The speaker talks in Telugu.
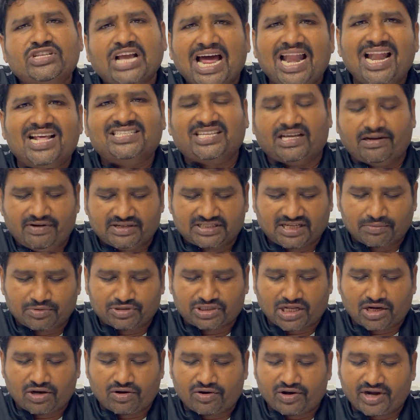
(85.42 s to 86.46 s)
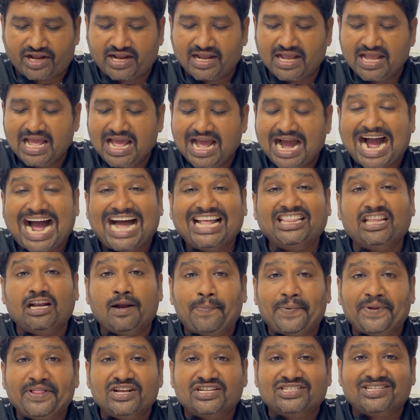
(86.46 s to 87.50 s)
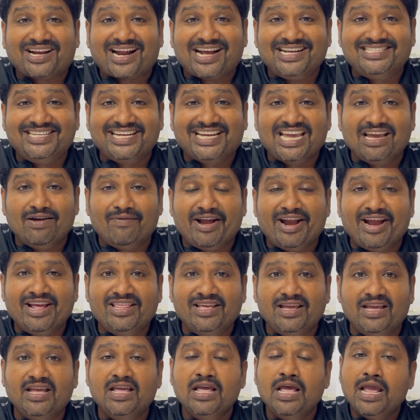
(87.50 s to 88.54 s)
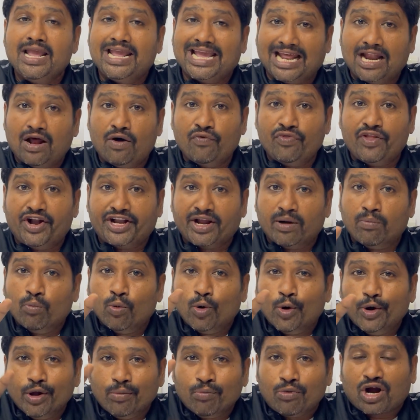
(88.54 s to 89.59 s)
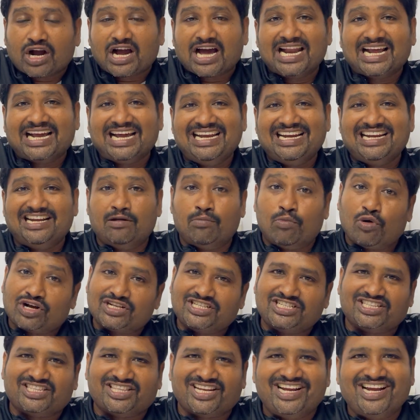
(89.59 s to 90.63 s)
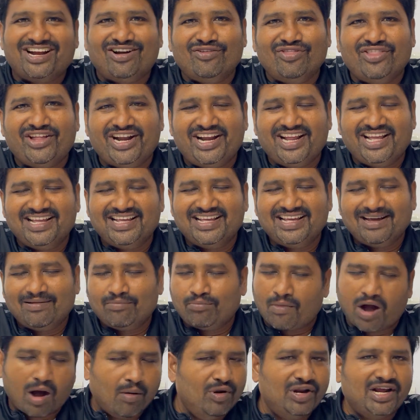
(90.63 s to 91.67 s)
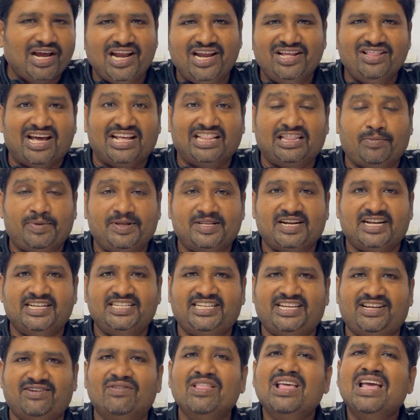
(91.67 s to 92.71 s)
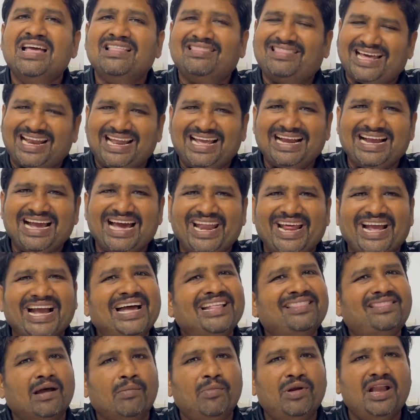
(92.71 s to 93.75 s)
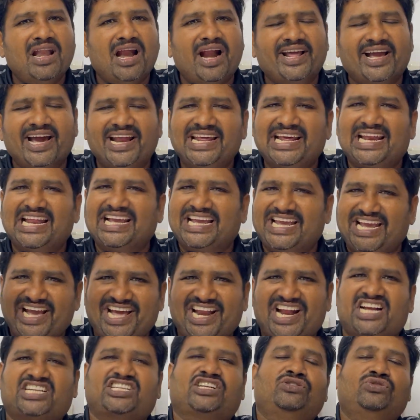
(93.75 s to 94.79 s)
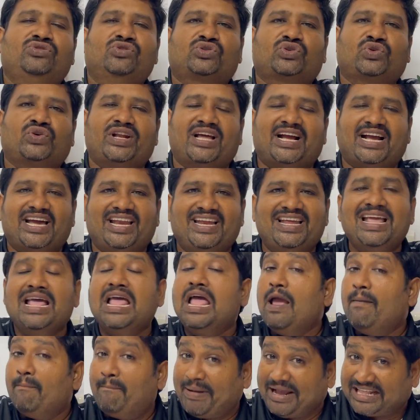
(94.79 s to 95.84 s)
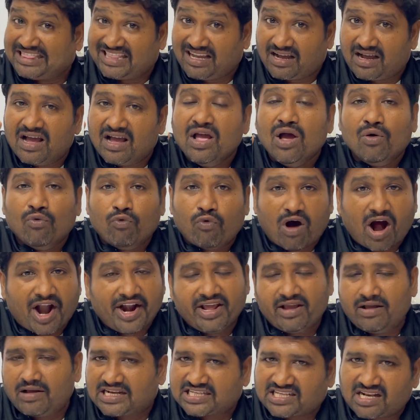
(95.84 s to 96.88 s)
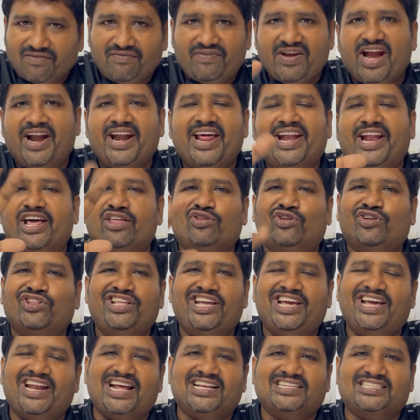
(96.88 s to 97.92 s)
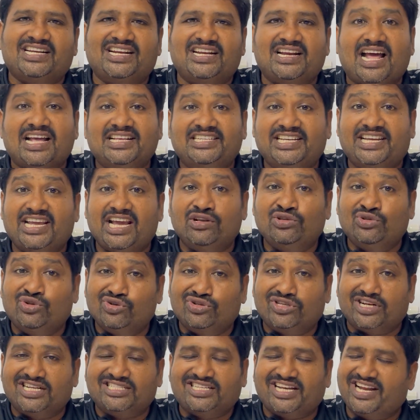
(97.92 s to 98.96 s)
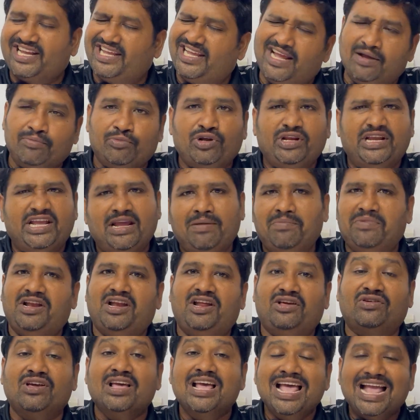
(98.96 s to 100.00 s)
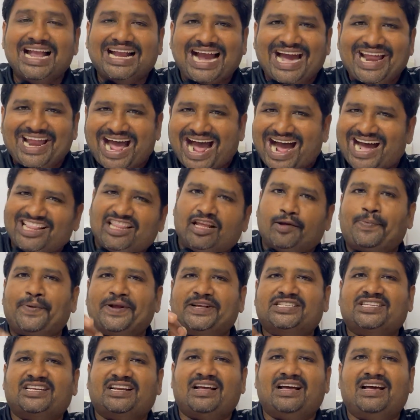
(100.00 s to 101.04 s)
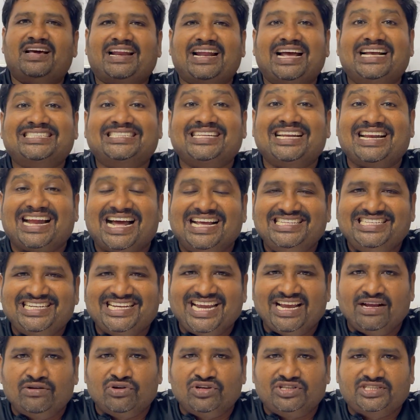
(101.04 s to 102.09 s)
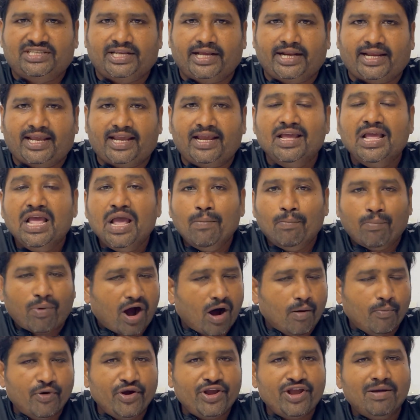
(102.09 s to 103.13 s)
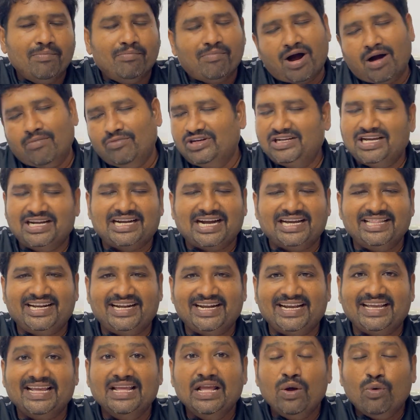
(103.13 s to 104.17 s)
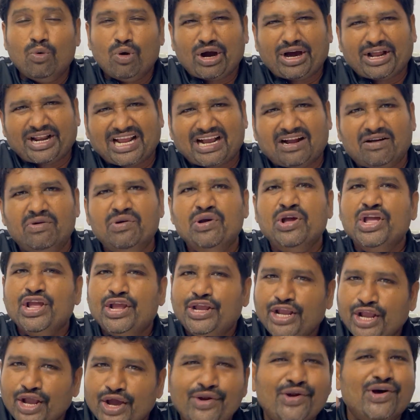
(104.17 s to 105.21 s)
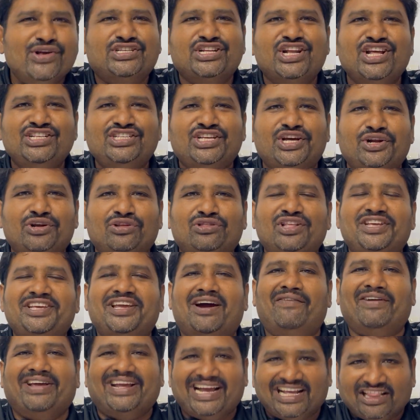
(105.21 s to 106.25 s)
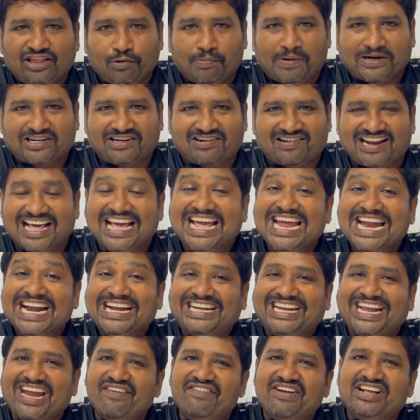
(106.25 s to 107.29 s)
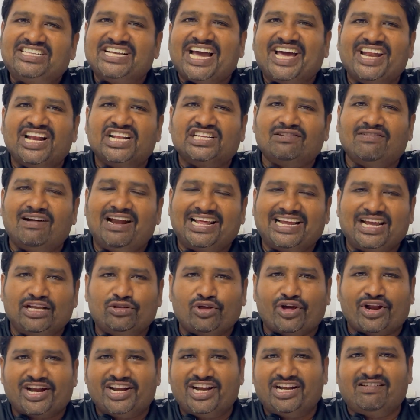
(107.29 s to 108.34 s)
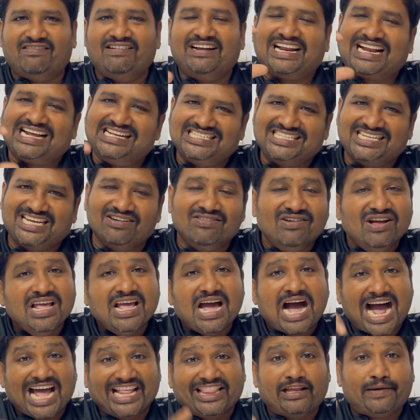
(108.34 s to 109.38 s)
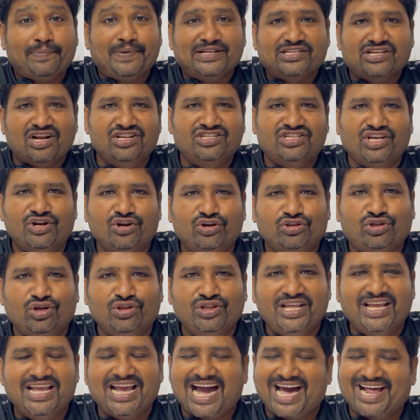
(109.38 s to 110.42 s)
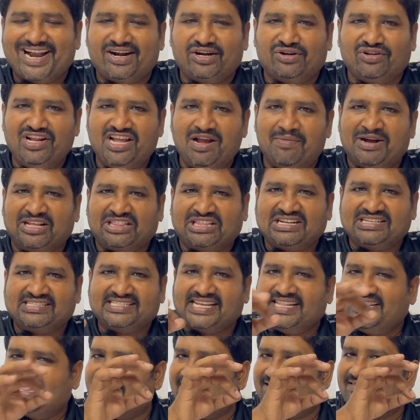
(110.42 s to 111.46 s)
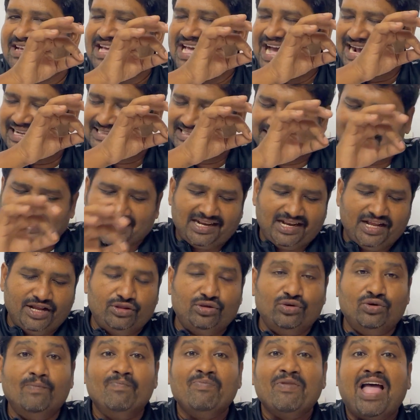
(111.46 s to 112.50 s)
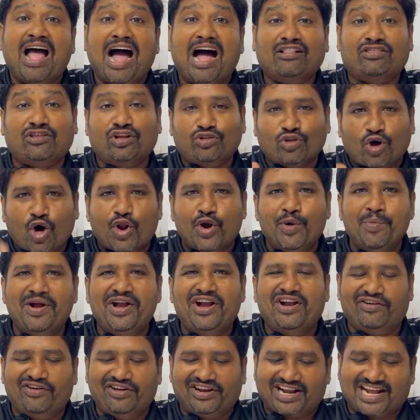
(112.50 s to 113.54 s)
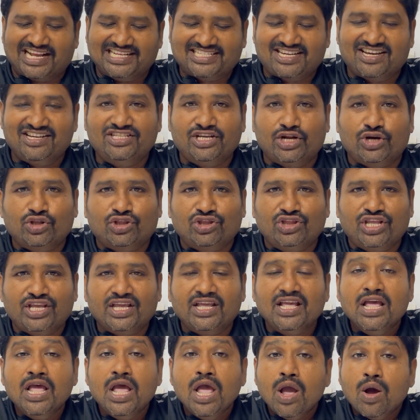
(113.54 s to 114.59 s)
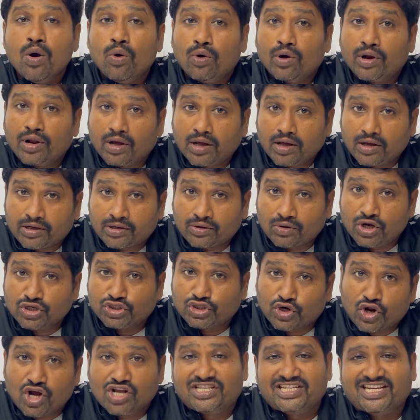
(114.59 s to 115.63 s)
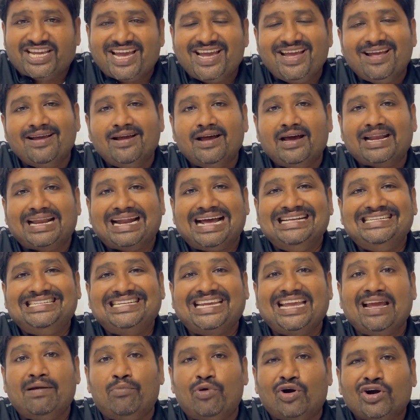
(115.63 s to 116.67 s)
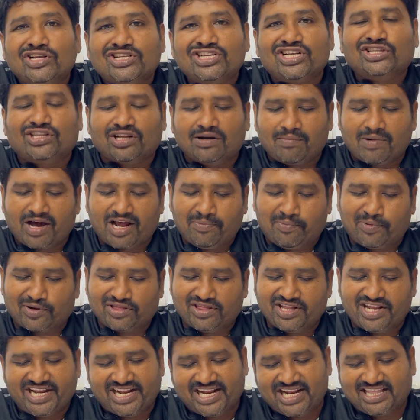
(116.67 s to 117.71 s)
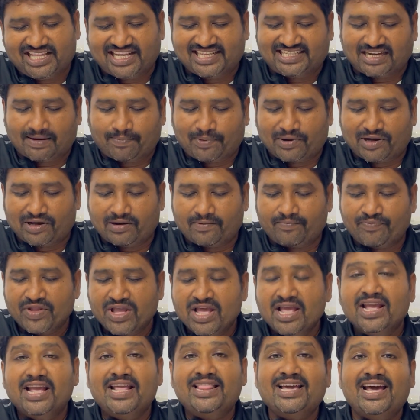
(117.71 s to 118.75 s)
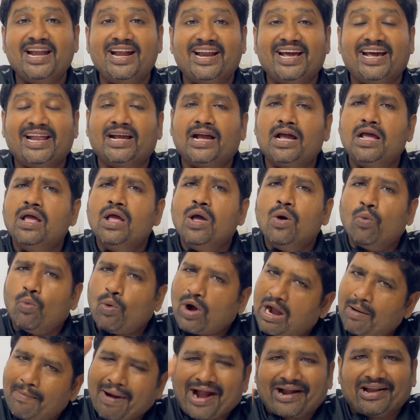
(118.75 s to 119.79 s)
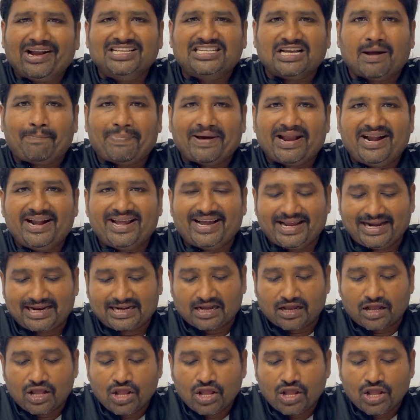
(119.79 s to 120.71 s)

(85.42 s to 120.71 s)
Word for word: చాలా సర్వే సంస్థలు ఉన్నాయి ఆంధ్రప్రదేశ్ రాజకీయం అనేది ఎలా ఉందంటే మూడు మొక్కలు కలిగిన ముఖ చిత్రంగా ఉందండి మామూలుగా లేదు ఆంధ్రప్రదేశ్ రాజకీయం తెలంగాణ కానీ తమిళనాడు కానీ ఇలా ఏ రాష్ట్రం చూసుకున్నా కానీ పెద్ద వాడి అసలు వేడనేది ఉండదు ఏ రాష్ట్ర రాజకీయం చూసినా సరే ఏమో ఏమీ లేదు కానీ ఆంధ్రప్రదేశ్ రాష్ట్ర రాజకీయంకి వచ్చేసరికి బాబోయ్ మామూలుగా కాదండి ఒక రకం ఏ రోజున ఏం జరుగుతుందో ఎవరికి వల్ల టీవీ ఛానల్స్ వాళ్ళకే దొరకనటువంటి రాజకీయం ఆంధ్రప్రదేశ్లో జరుగుతుంది అని అంటే ఏమాత్రం సందేహం అస్సలు లేదు అంత దారుణమైనటువంటి రాజకీయం జరుగుతుంది రోజు రోజుకి రాజకీయ ముఖ చిత్రం మారిపోతుందని నేనైతే చెప్పగలను ఎందుకంటే కనుక ఒక మాటలే చెప్పాలంటే కనుక